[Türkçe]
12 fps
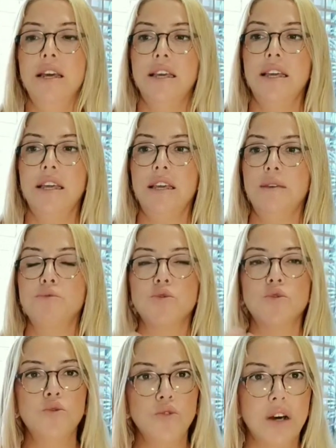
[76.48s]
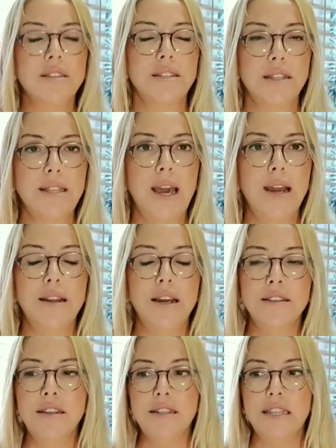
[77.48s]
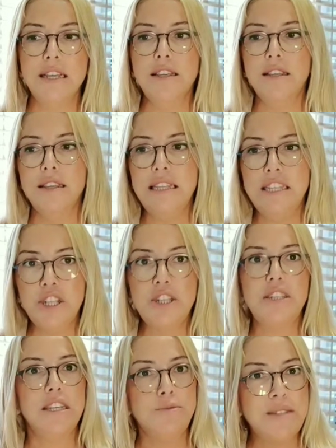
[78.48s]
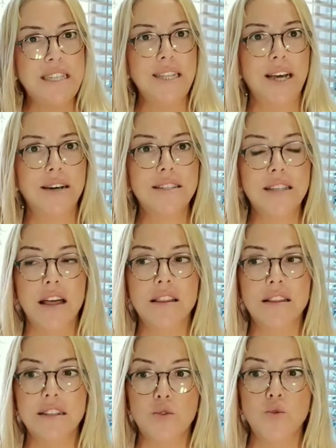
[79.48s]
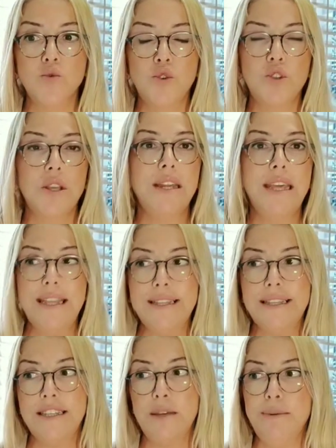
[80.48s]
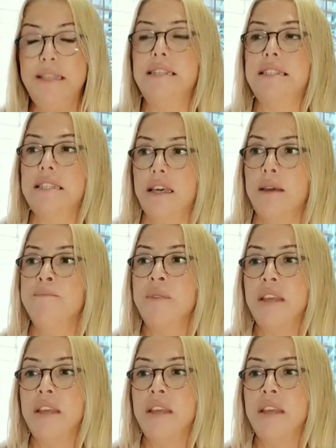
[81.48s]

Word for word: E, bunu aslında değerlendirirsek ilişkilerimize daha sağlıklı sonuçlar elde edebiliriz ki